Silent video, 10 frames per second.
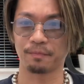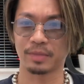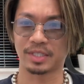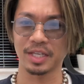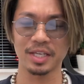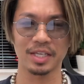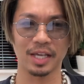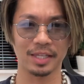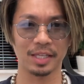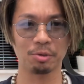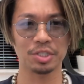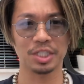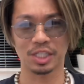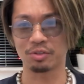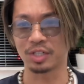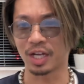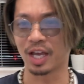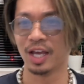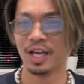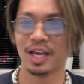ぜひやってほしいっていう風にね、
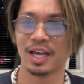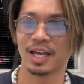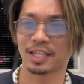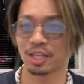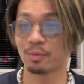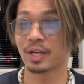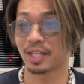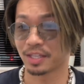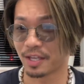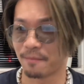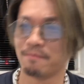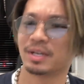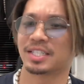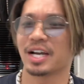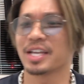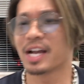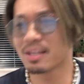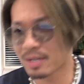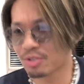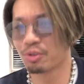えー、頼まれたんで、まあ、じゃあやり
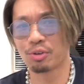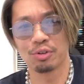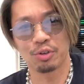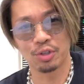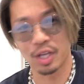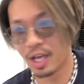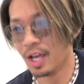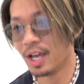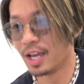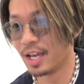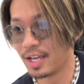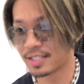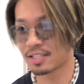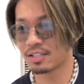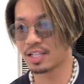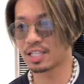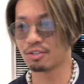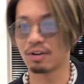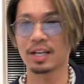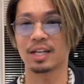ましょうということで、え撮影してる
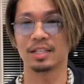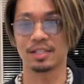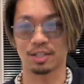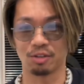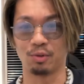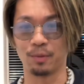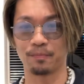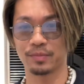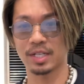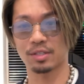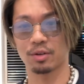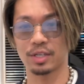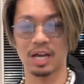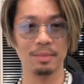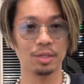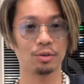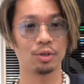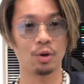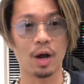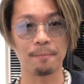わけなんですけどもじゃあその闇という
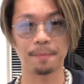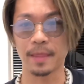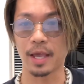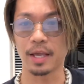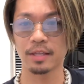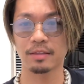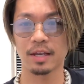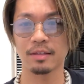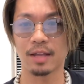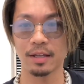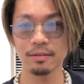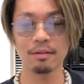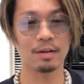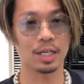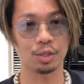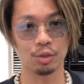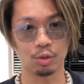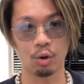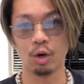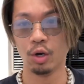のは、え一体何なのかという
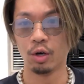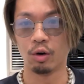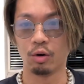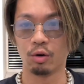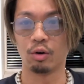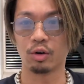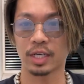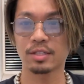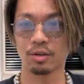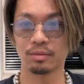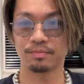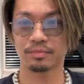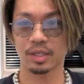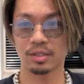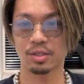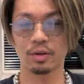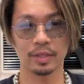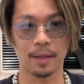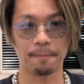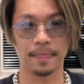と結論それは
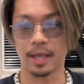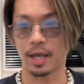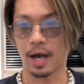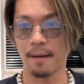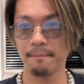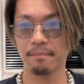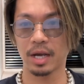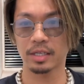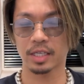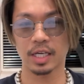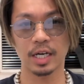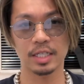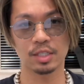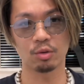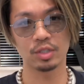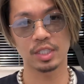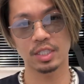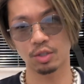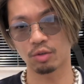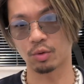ね、え販売機会損失
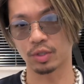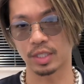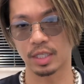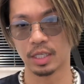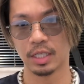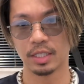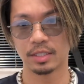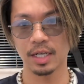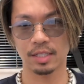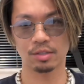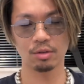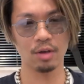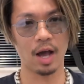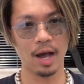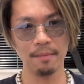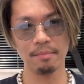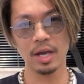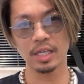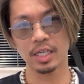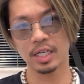というものですじゃあその販
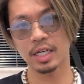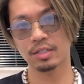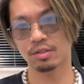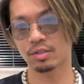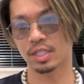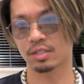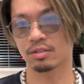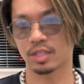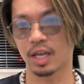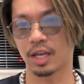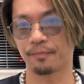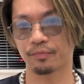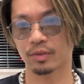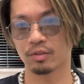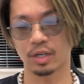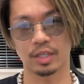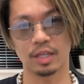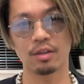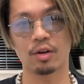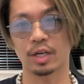売機会損失っていうのは何
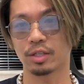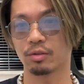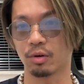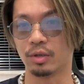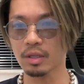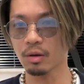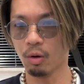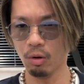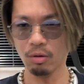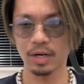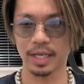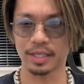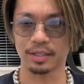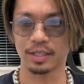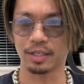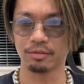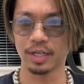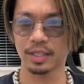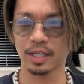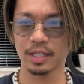なのかというと本来、え売れ
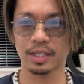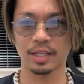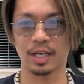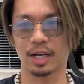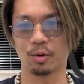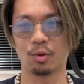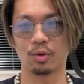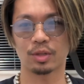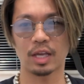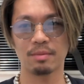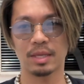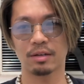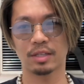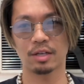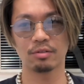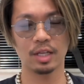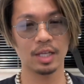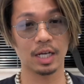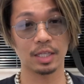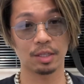ていたであろうタイミングで売れな
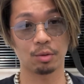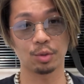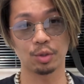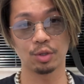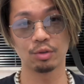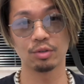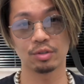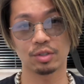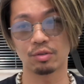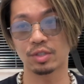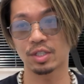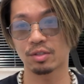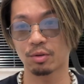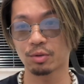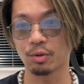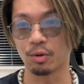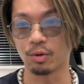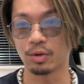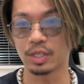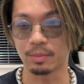かったことによる損失のことを
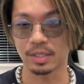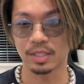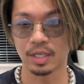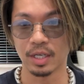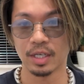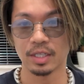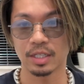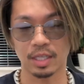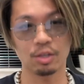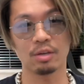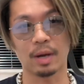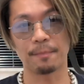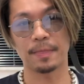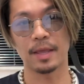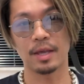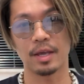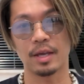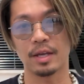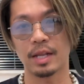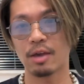言います例えば、
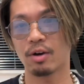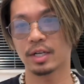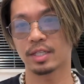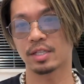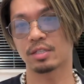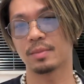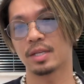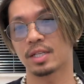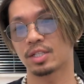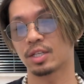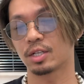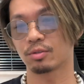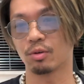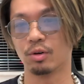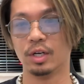えー、例を挙げて説明させていただくと